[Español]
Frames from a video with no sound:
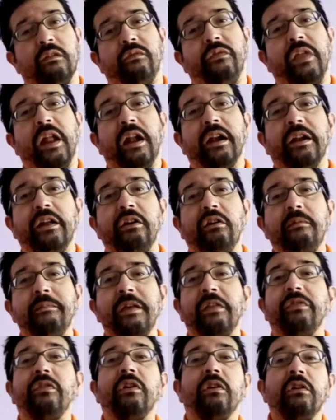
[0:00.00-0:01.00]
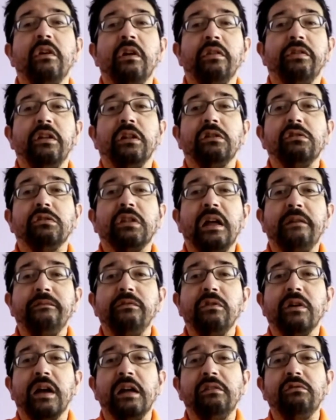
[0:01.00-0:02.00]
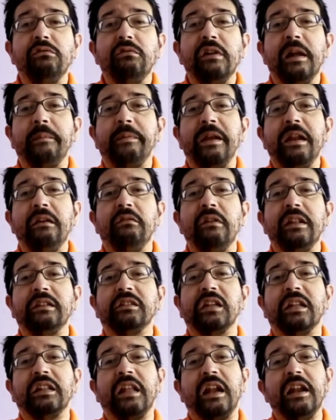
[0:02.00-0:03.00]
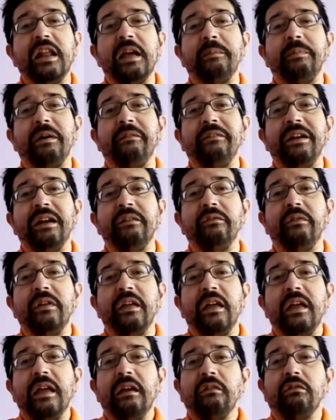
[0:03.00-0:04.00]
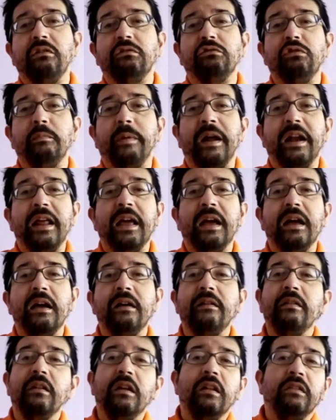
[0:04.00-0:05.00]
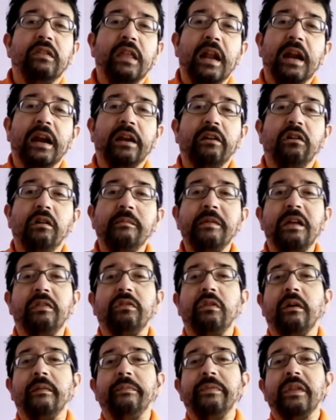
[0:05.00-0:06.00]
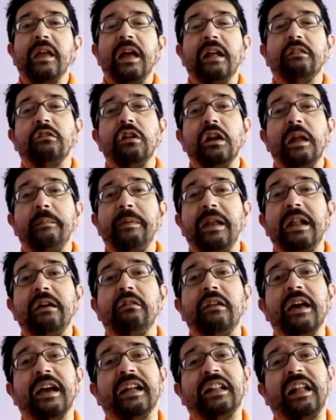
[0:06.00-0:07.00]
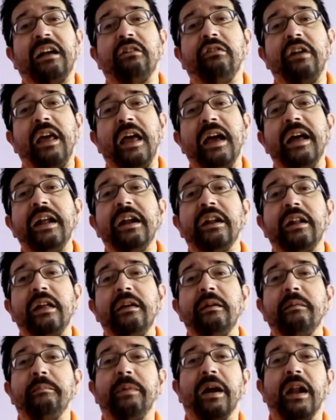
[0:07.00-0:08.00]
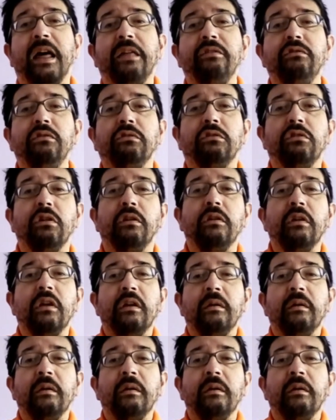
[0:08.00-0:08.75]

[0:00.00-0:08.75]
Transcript: te la recomiendo. Si tú estás buscando una película entretenida para ver con tu pareja, te la recomiendo. Esto es una película categoría R para adultos.